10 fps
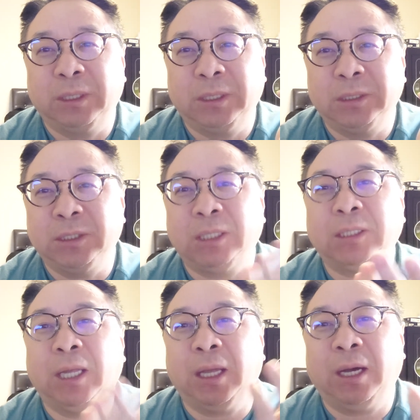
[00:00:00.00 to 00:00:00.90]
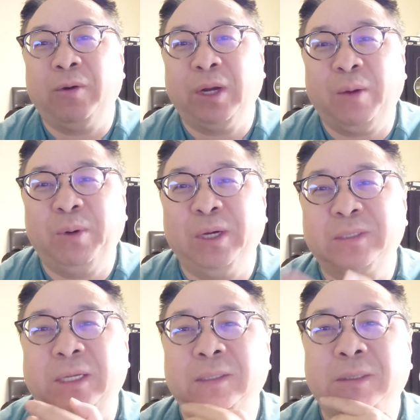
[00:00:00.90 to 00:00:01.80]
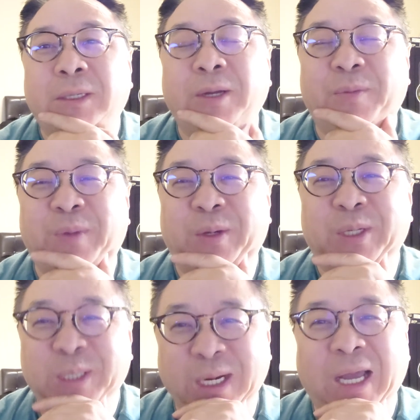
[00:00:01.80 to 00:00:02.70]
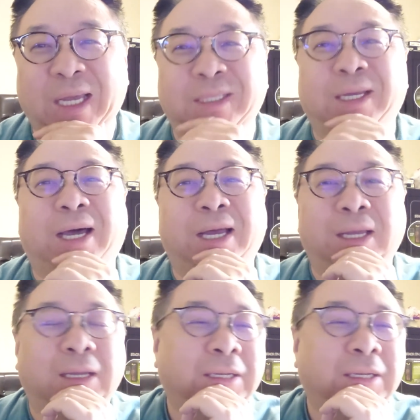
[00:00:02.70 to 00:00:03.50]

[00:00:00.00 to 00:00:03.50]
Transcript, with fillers: 可能几年前啊，我老婆在这个美国生了孩子了，